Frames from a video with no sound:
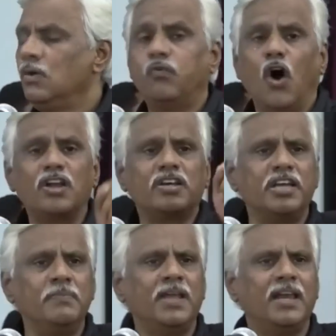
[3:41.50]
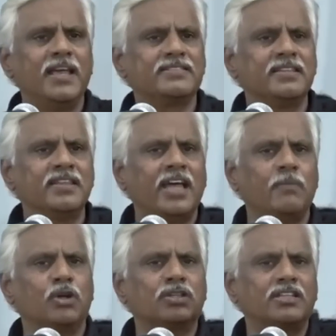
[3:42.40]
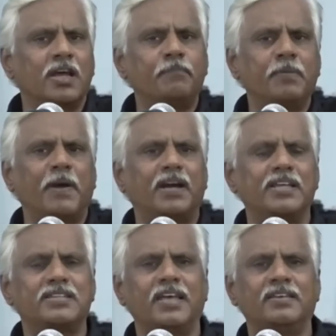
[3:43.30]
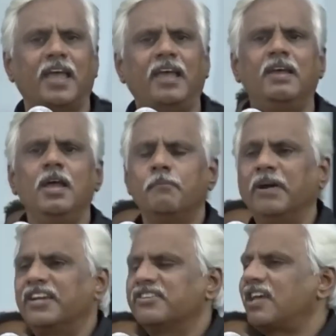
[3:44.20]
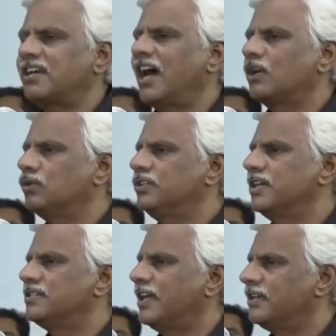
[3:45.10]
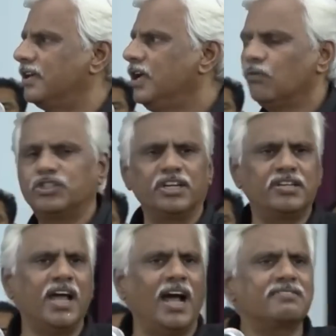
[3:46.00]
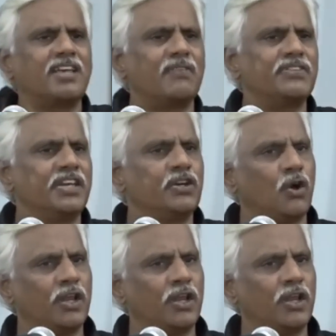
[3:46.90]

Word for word: वॉर क्रिमिनल है जिंदा या मुर्दा जब भी पकड़े जाएंगे ब्रिटिश सरकार को दिए जाएंगे वो चिट्ठियां सार्वजनिक हो